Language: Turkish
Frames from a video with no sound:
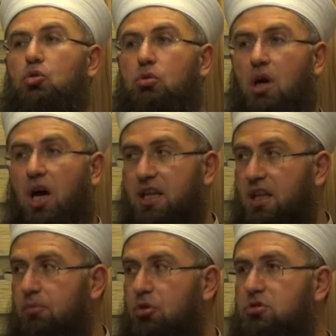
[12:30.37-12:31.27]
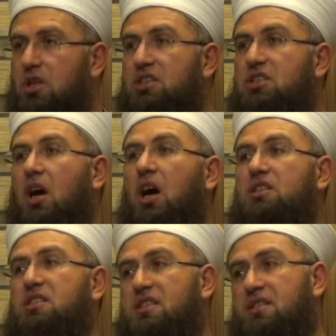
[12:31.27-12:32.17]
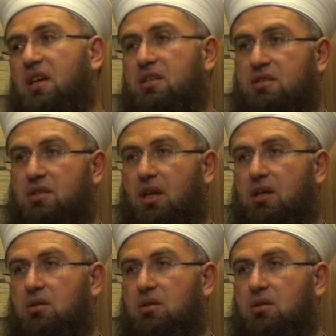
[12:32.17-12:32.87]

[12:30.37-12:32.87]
dua edemiyorsan işte aciz insansın. Yani.